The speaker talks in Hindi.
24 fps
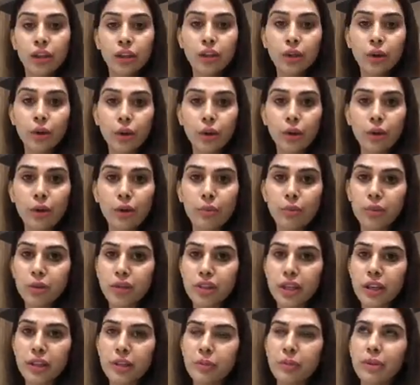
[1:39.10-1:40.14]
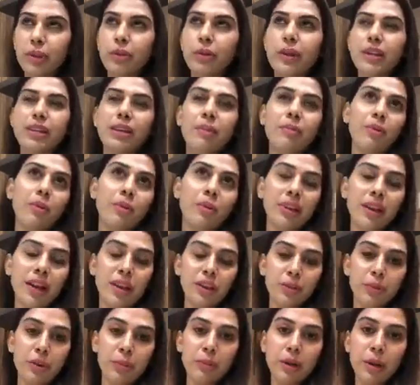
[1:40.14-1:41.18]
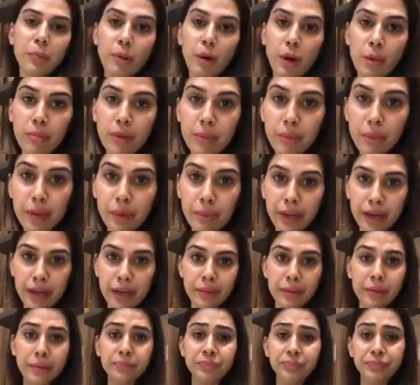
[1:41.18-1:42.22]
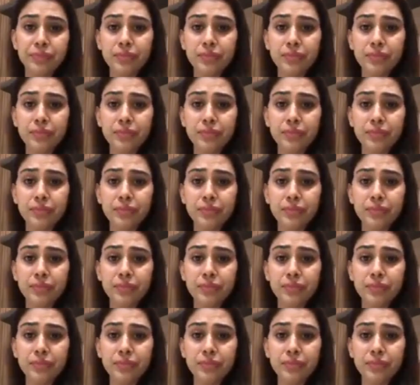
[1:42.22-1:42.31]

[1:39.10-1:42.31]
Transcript: तो मुझे जो मैं थोड़ा सा आपको बताती हूँ अपनी प्रॉब्लम के बारे में